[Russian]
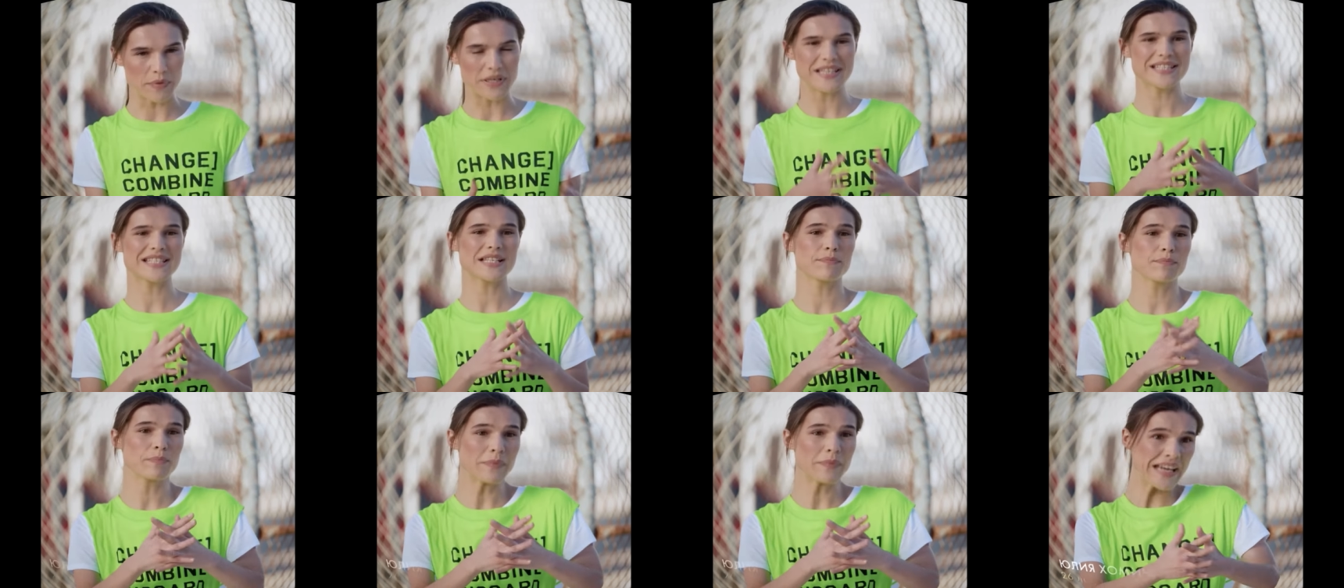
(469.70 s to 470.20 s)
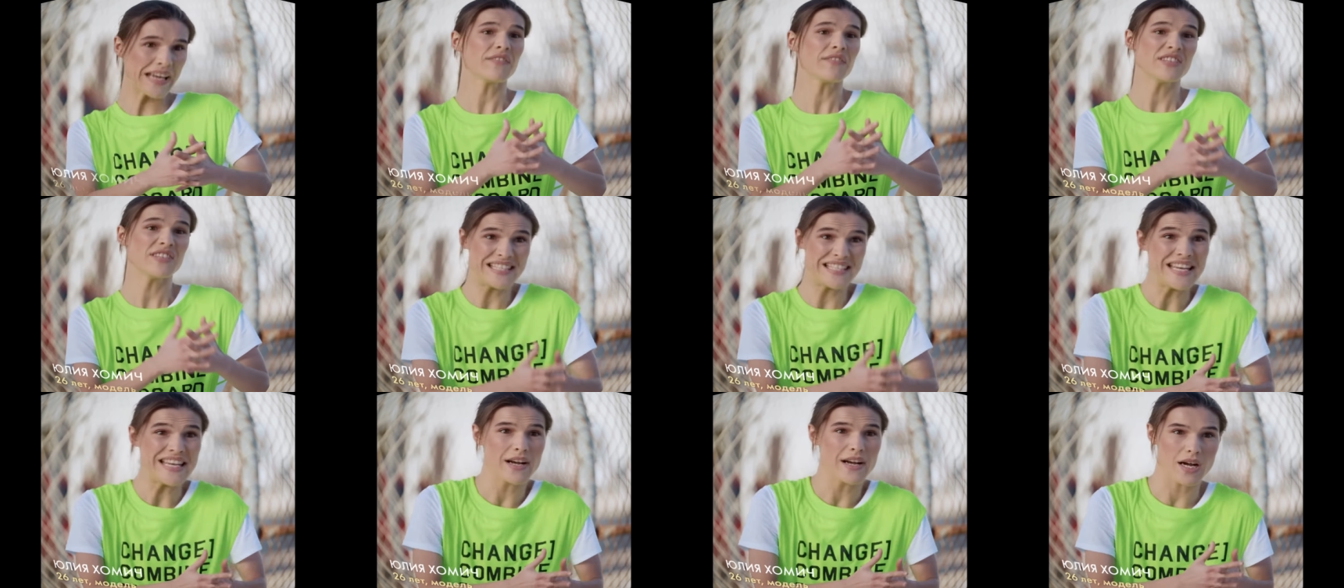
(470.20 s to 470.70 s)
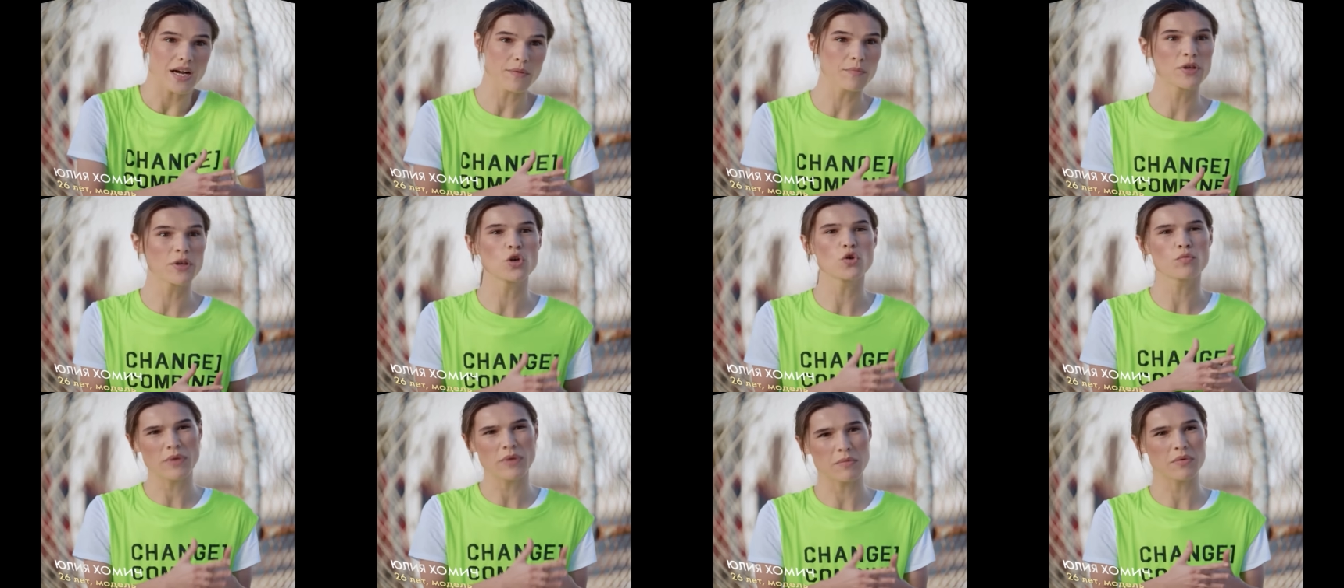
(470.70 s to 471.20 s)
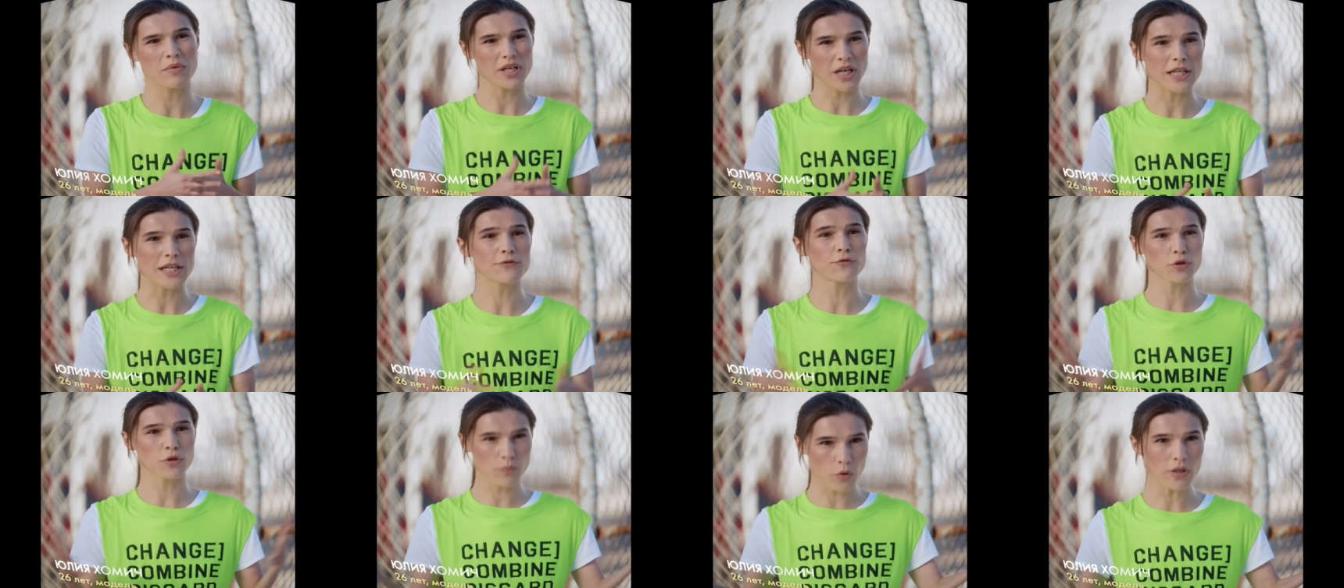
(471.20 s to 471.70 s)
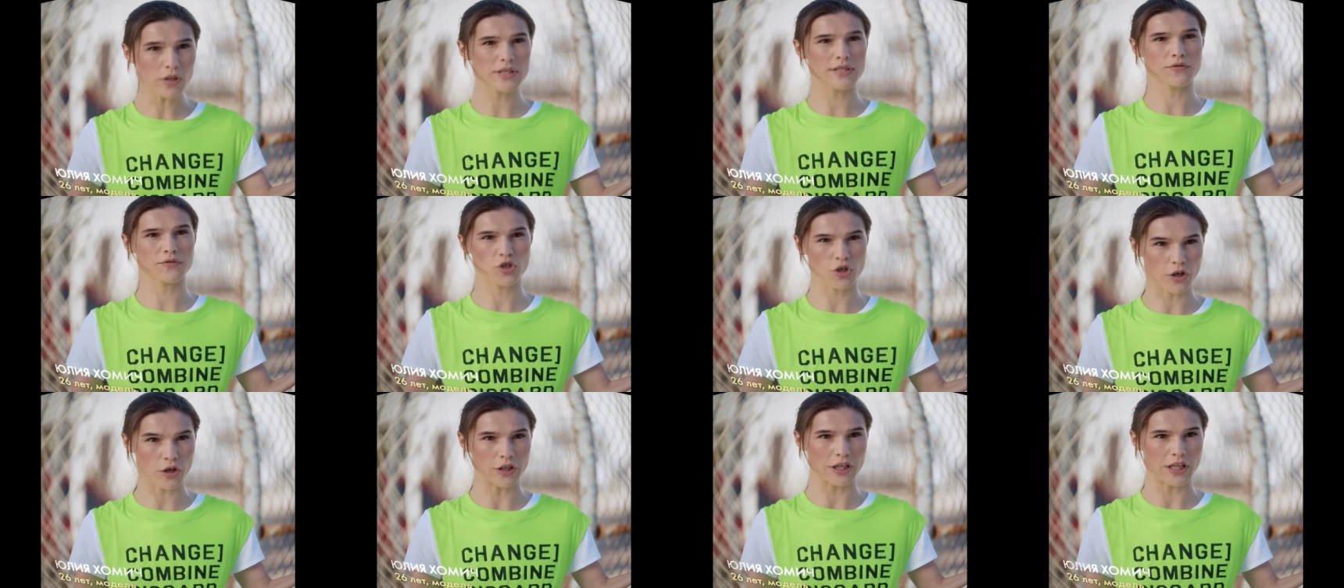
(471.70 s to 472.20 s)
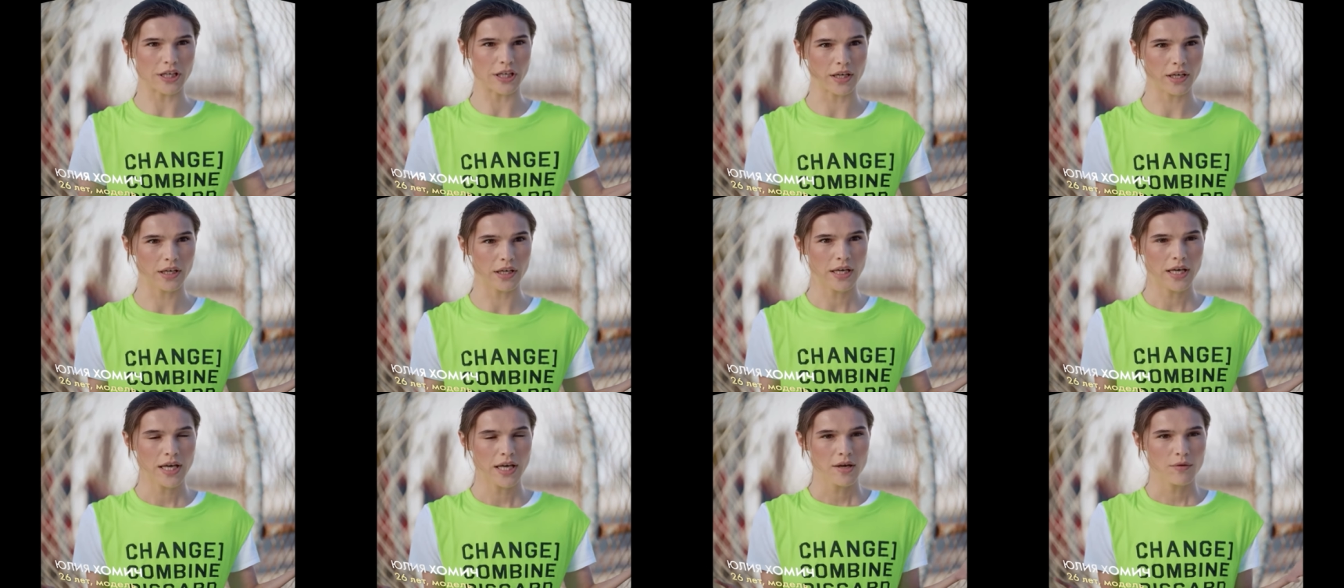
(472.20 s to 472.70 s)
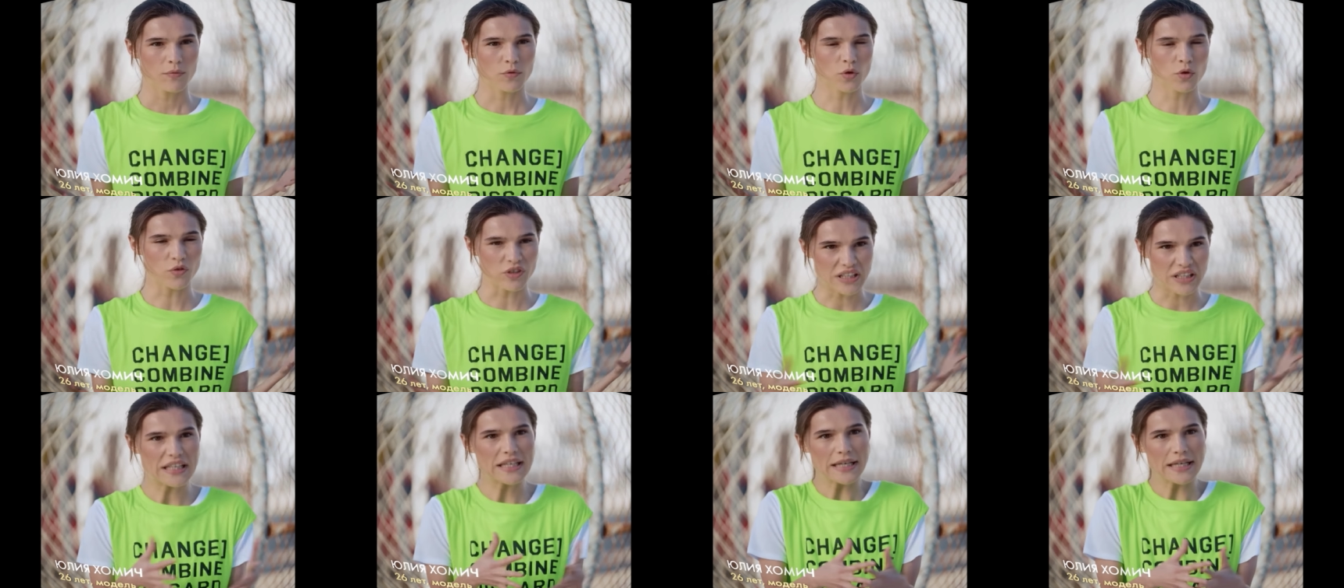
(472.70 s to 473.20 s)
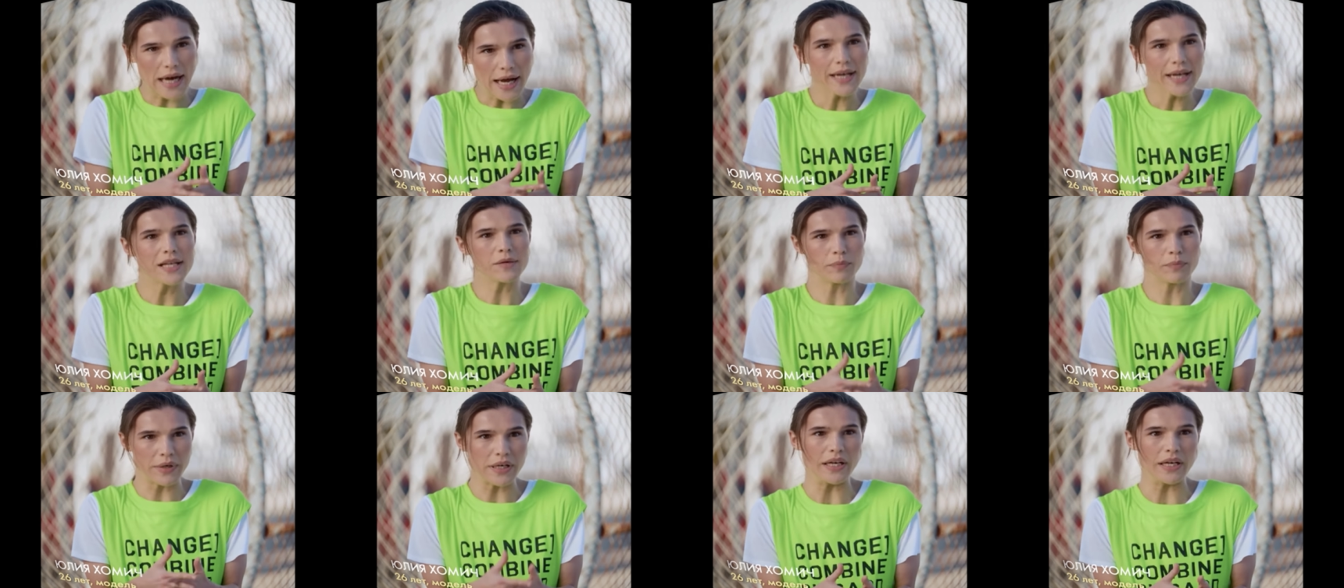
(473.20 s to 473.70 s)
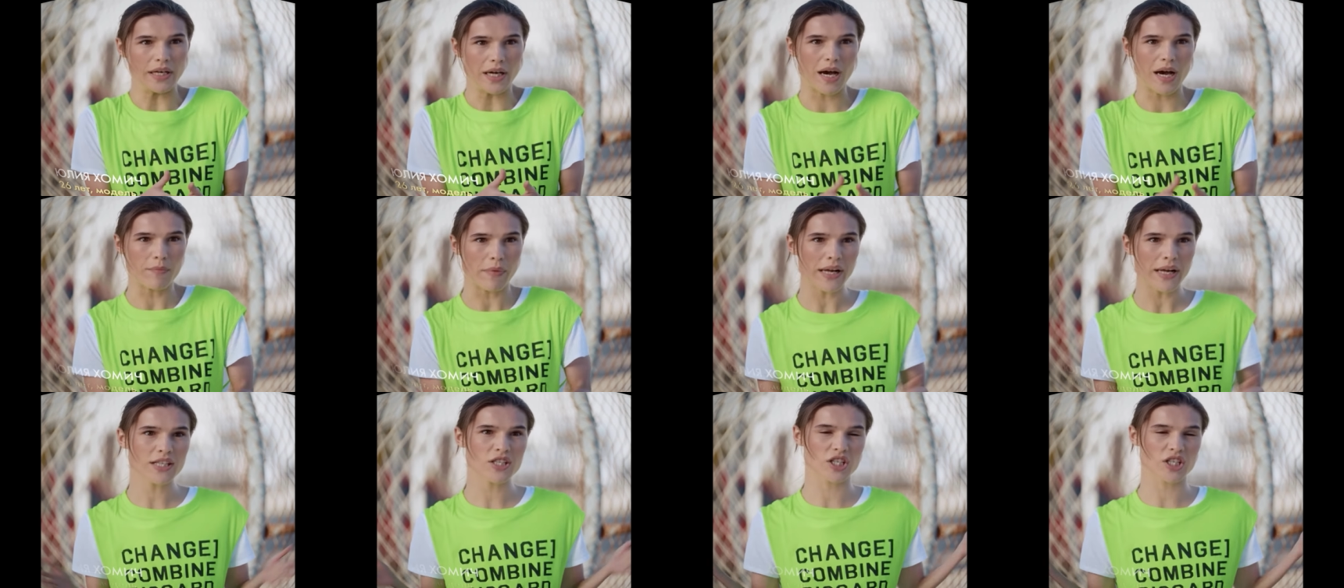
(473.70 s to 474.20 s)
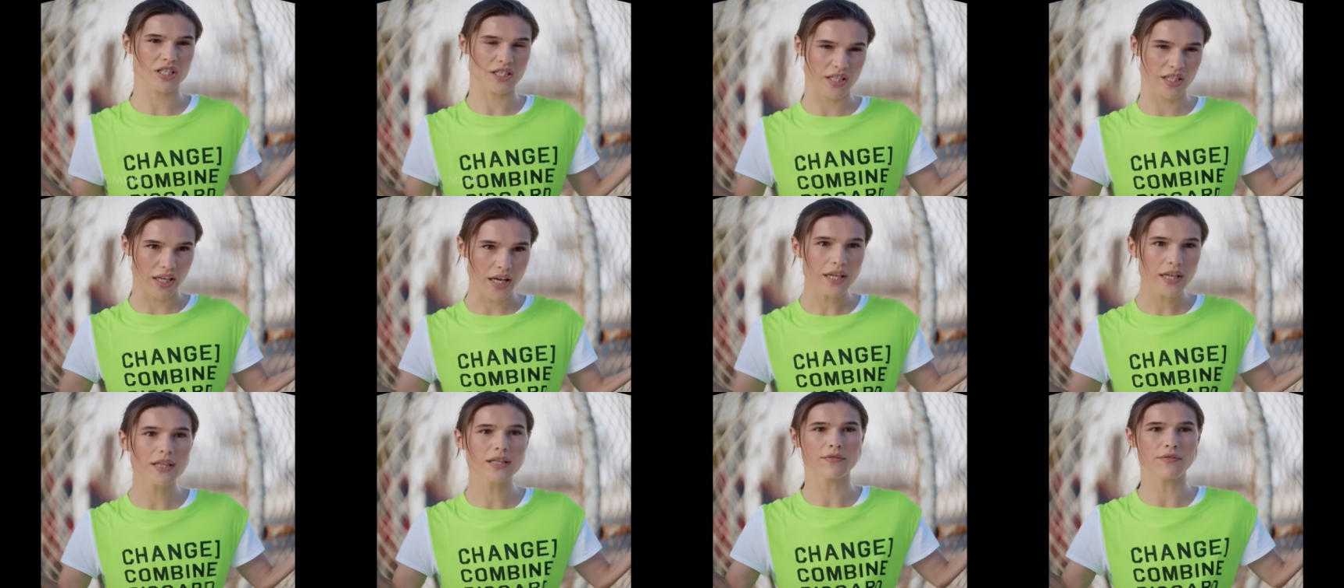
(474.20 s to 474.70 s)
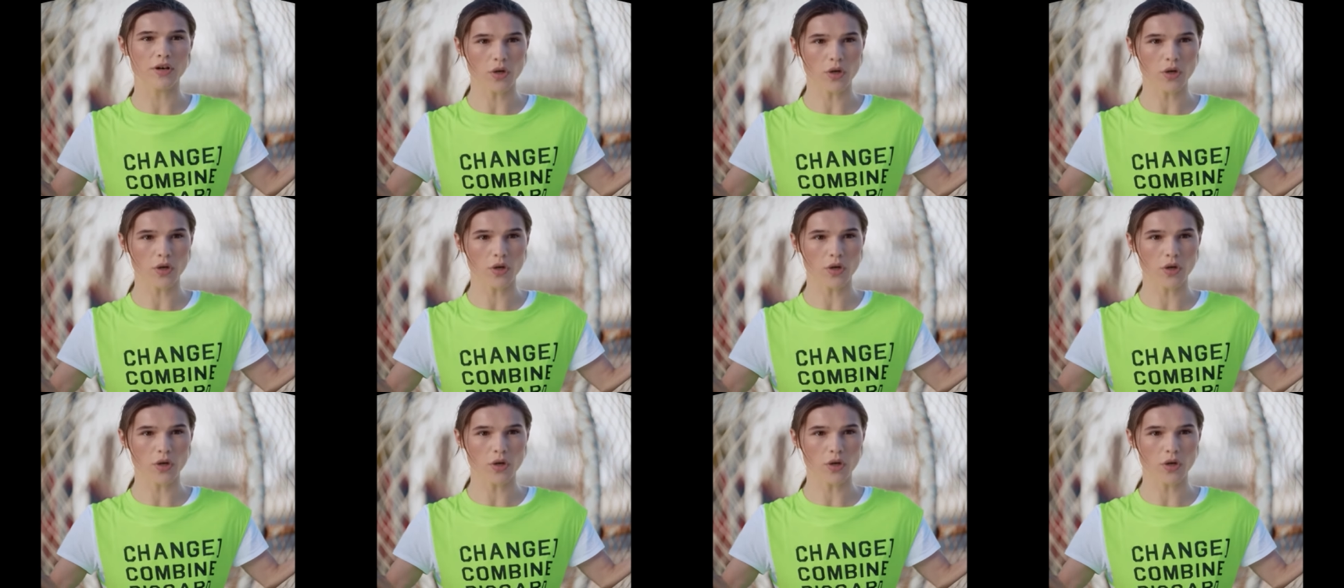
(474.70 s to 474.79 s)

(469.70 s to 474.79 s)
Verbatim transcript: бы, если бы мы все, как мы не умеем играть в футбол, девчонки, ну вот играли бы, а мальчики стояли на